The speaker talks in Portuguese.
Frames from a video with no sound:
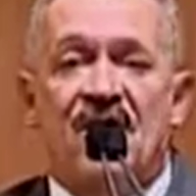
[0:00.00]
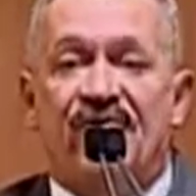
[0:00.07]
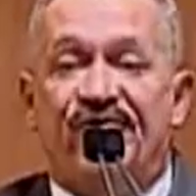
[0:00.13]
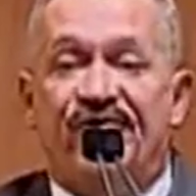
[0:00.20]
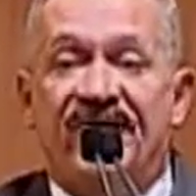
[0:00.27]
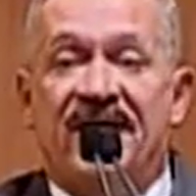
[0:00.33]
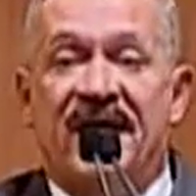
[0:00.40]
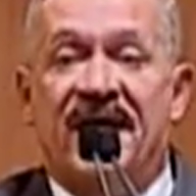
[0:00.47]

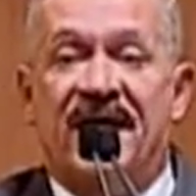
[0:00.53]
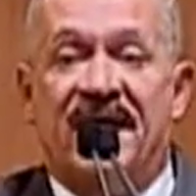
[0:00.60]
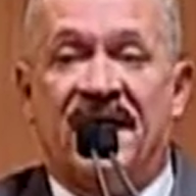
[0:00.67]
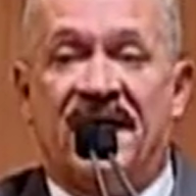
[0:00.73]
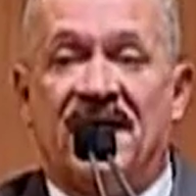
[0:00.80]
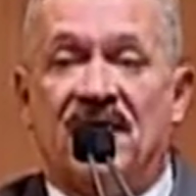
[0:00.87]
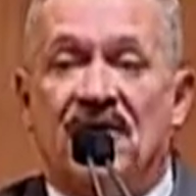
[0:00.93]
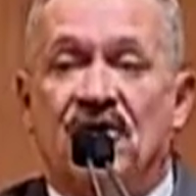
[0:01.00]

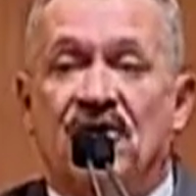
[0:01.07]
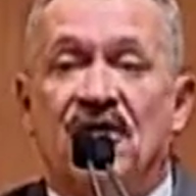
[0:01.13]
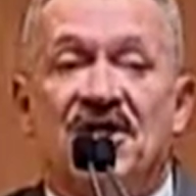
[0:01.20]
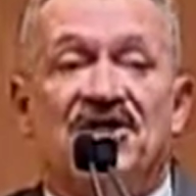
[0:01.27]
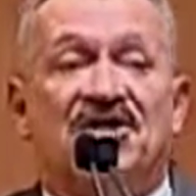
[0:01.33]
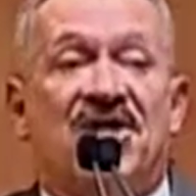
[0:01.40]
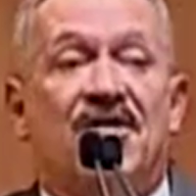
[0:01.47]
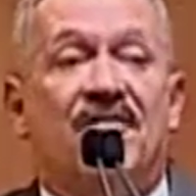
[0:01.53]
Viana,
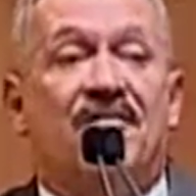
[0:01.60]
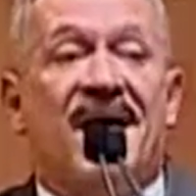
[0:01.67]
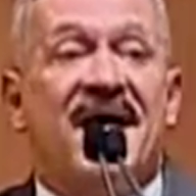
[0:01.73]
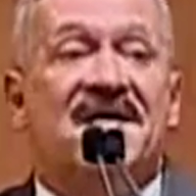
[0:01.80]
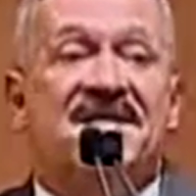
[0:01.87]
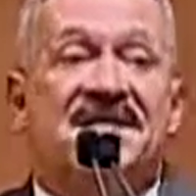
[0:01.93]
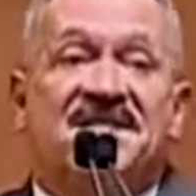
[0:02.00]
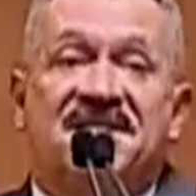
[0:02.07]
nós temos
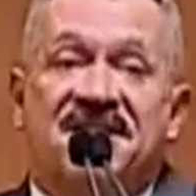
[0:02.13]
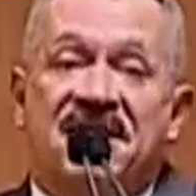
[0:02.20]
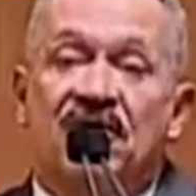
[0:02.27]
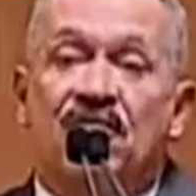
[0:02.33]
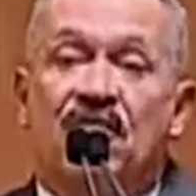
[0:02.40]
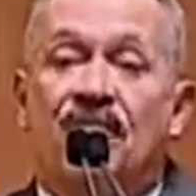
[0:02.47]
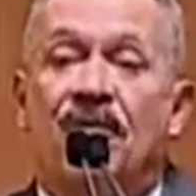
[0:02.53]
mais de 5